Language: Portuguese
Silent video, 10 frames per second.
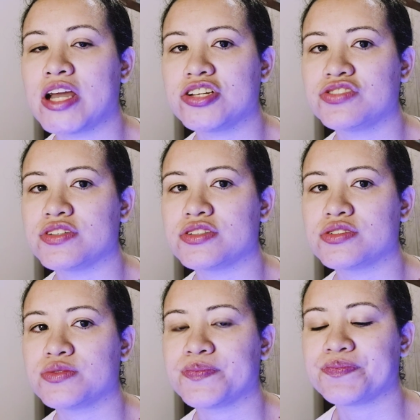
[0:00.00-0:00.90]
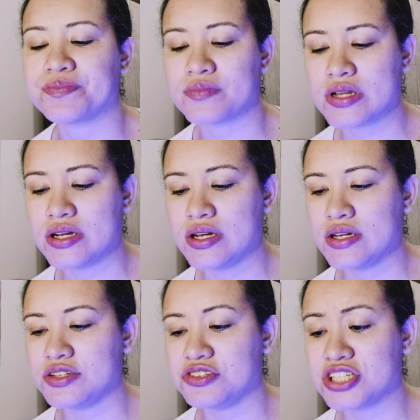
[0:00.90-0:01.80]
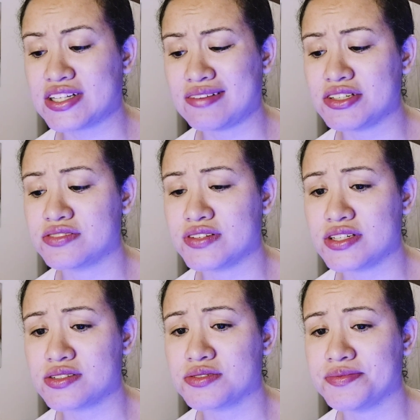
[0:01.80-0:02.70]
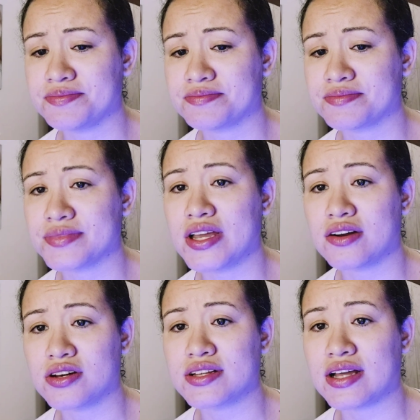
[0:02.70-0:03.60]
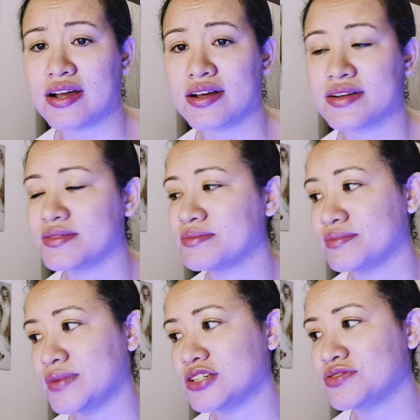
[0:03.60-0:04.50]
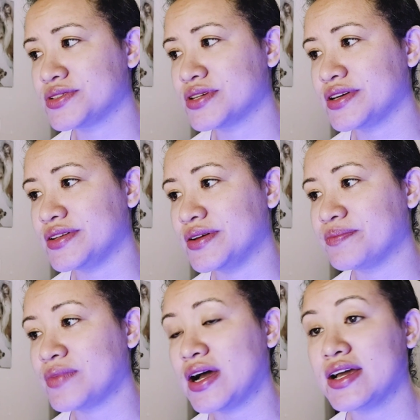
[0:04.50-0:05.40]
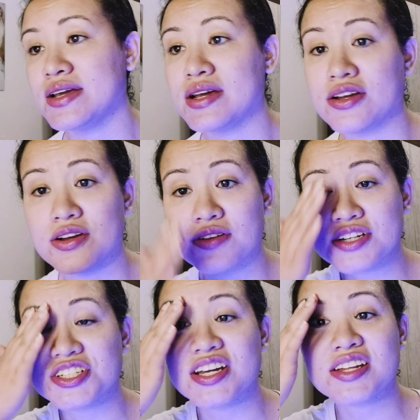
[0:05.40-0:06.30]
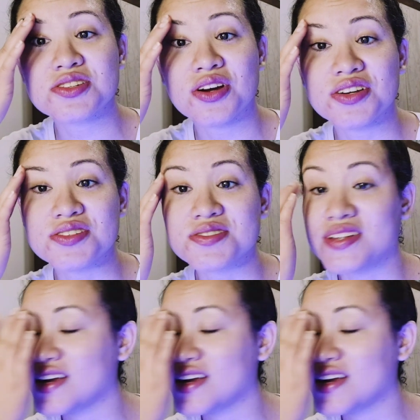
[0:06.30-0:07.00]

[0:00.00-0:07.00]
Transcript: é difícil. Então já tava difícil e agora tá mais difícil ainda. Aí eu achei que era só isso,